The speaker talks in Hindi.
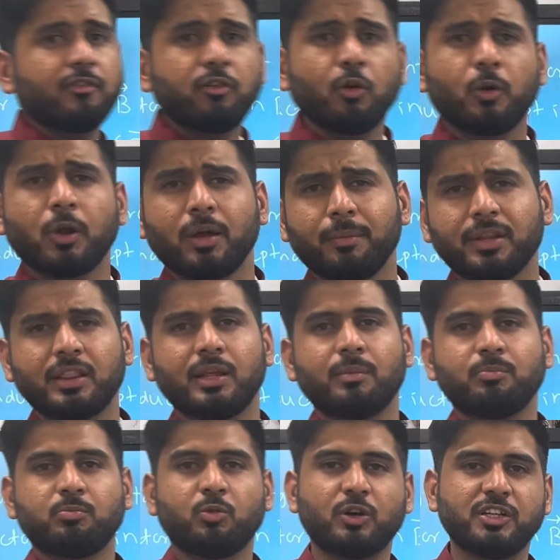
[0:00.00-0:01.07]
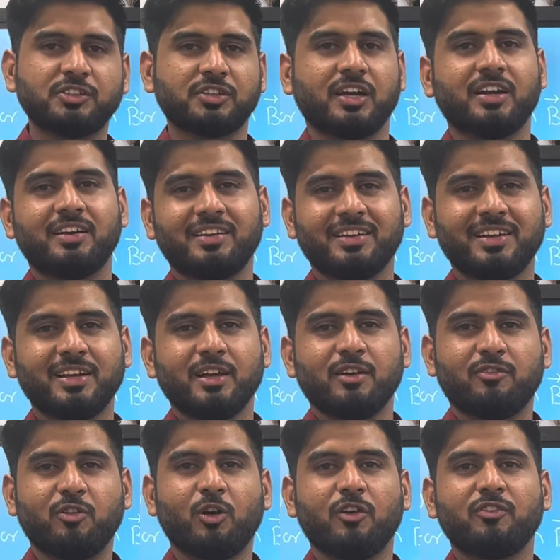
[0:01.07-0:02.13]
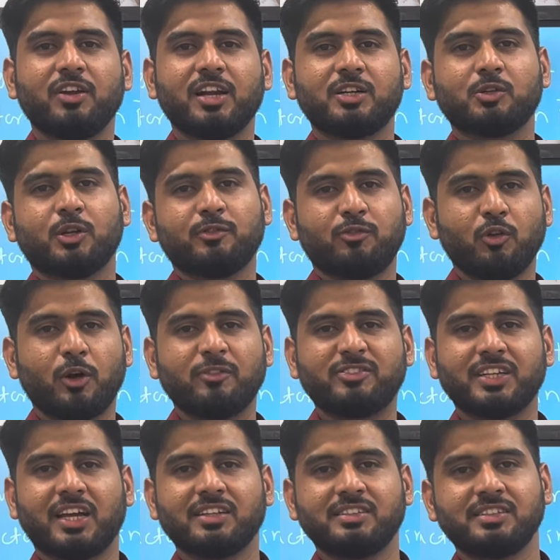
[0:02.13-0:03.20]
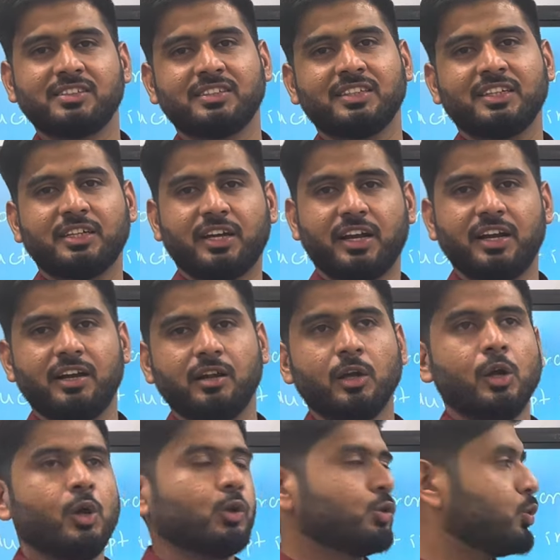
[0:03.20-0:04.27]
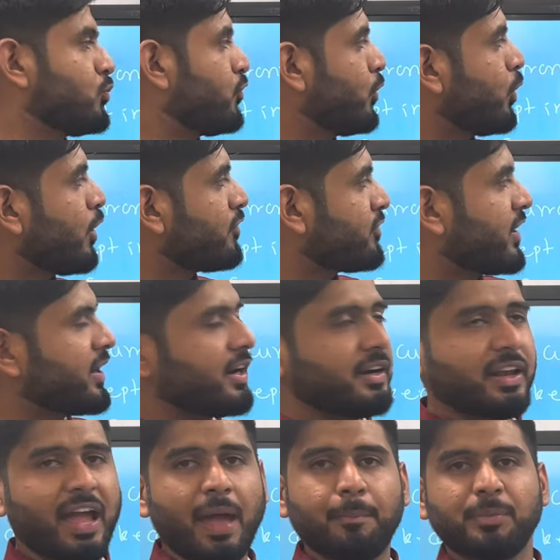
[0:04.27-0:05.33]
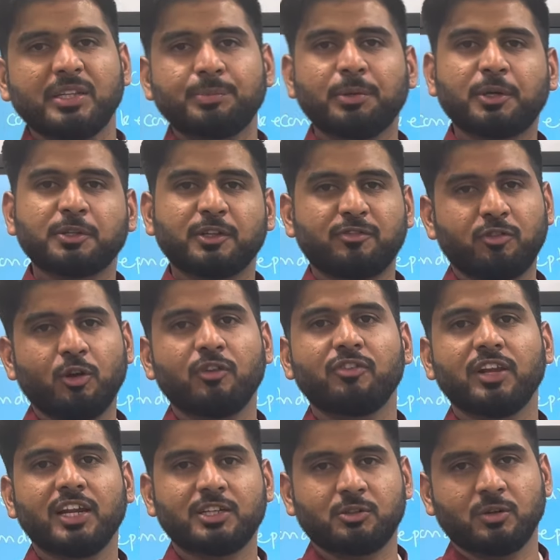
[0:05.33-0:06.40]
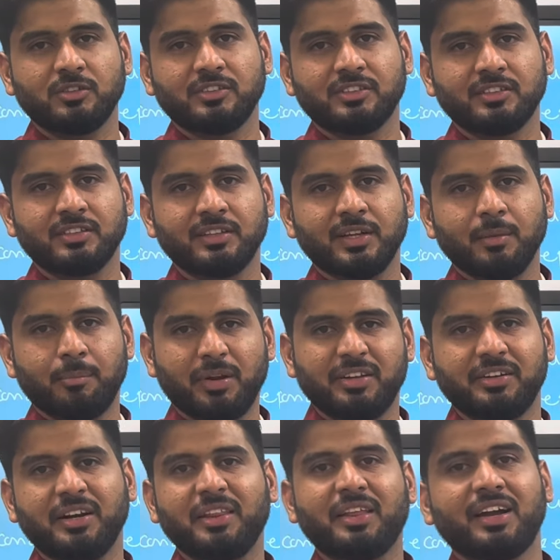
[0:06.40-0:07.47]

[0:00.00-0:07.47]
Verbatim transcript: फ्लो हो रहा है मतलब व्हाट इज़ करंट फ्लो ऑफ इलेक्ट्रॉन फ्लो ऑफ चार्ज इज करंट तो फ्लो ऑफ करंट हैपन्स बिकॉज ऑफ फ्लो ऑफ इलेक्ट्रॉन्स प्रेजेंट इन द